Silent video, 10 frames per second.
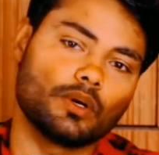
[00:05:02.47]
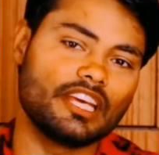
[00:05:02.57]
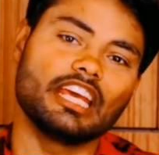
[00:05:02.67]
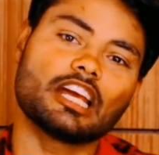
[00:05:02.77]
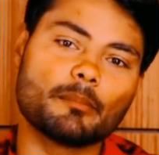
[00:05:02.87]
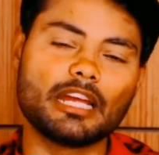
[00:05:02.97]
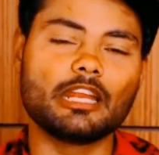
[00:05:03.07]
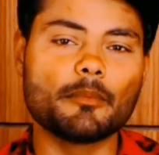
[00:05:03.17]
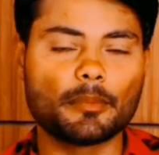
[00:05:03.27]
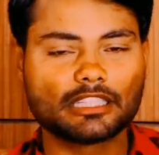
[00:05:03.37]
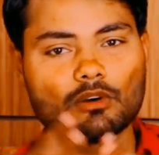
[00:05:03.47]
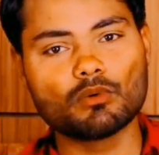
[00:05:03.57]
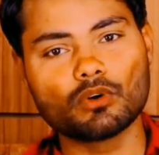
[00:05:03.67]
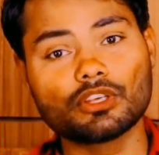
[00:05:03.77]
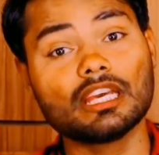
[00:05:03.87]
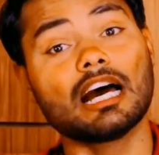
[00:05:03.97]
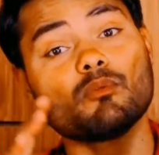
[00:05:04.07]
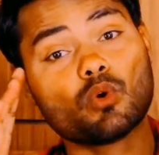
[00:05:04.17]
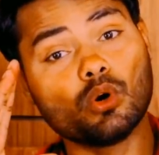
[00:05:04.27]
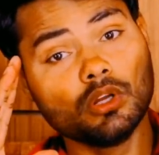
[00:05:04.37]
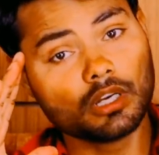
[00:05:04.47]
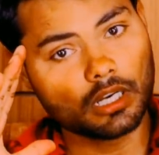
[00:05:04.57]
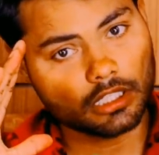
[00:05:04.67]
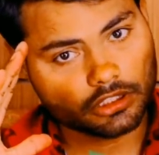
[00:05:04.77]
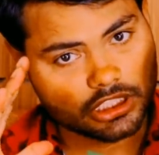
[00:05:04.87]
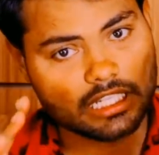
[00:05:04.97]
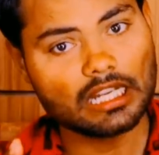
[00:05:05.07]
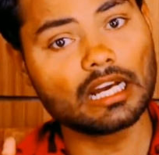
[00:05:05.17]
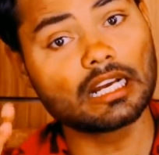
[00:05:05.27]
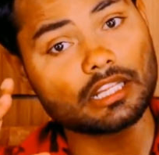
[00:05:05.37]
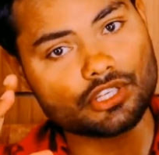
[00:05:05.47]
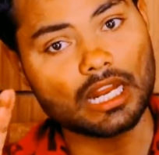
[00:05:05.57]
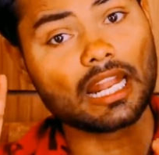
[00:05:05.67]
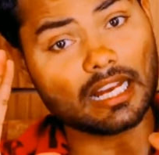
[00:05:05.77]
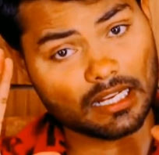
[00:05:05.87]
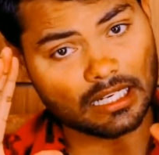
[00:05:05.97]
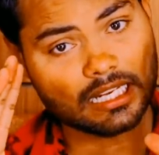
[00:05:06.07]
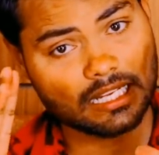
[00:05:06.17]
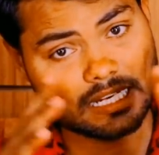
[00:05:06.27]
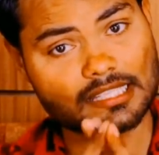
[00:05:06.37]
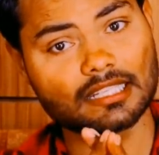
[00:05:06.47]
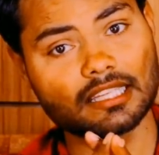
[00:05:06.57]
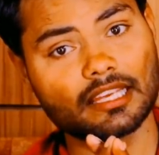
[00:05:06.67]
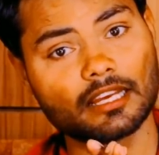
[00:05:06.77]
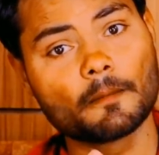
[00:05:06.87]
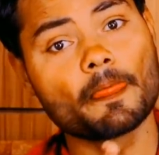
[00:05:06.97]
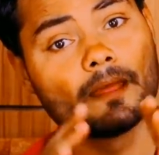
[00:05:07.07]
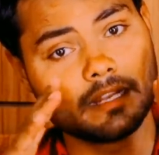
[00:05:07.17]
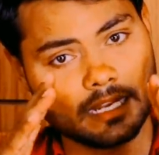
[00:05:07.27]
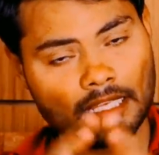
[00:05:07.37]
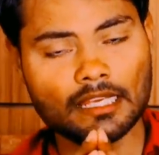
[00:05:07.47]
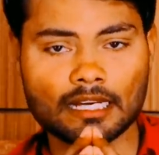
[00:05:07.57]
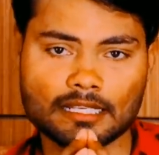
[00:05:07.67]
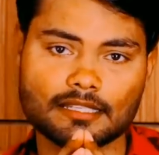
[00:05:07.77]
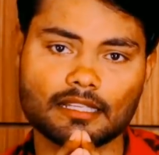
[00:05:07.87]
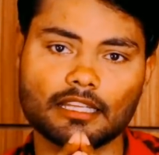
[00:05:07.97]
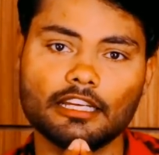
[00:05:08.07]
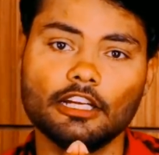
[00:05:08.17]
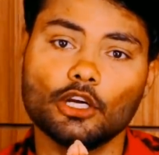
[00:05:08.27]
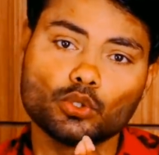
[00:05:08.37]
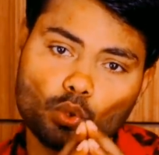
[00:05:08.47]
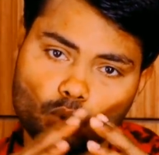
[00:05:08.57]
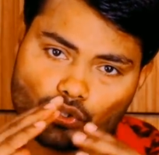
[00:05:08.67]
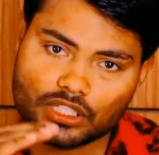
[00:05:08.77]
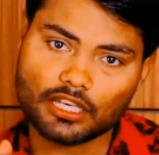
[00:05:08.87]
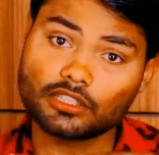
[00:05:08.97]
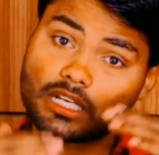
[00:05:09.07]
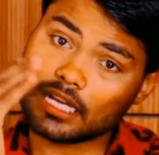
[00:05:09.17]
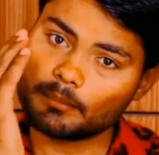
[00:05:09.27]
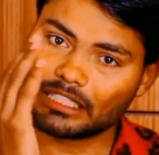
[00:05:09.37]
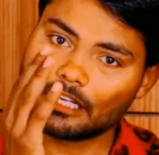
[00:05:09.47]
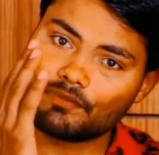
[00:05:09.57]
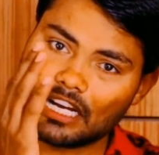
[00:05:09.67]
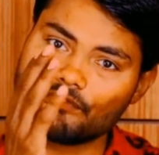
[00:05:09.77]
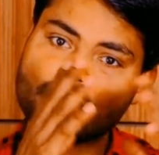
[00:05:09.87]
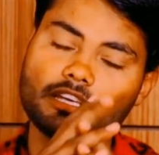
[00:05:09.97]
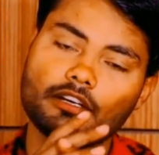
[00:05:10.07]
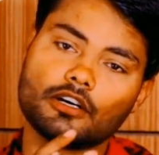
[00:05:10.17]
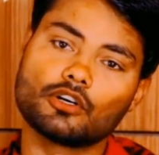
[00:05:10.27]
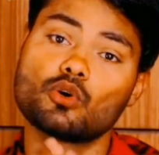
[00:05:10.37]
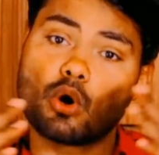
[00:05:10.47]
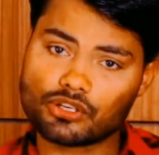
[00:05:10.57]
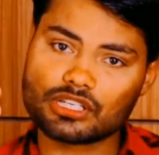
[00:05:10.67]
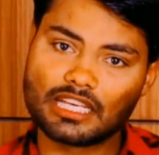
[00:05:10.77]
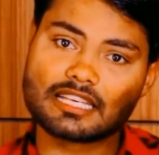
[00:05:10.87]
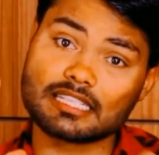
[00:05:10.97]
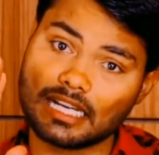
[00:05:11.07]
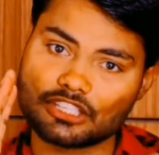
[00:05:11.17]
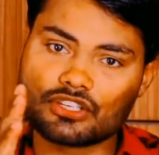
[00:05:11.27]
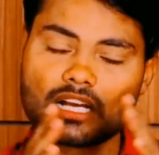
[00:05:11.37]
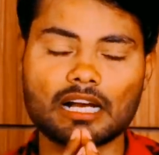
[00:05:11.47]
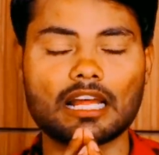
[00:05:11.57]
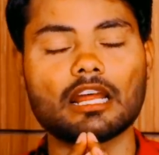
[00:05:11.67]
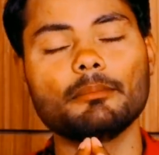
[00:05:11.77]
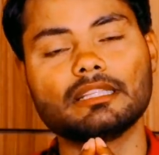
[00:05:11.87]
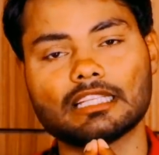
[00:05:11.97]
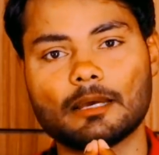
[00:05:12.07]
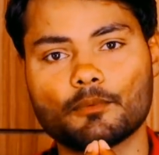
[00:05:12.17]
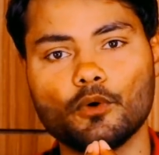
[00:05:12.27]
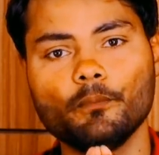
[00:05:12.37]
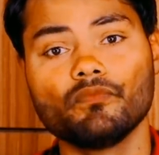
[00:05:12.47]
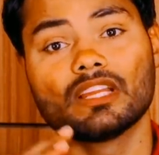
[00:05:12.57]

तो एक महीने में बताओ वो क्या वो तीन लाख का चार लाख का खाना खा सकते हैं क्या नहीं खा सकते तो उसके इतना मतलब काफ़ी कॉस्टलीस्ट अच्छा खाना मिलता है आपको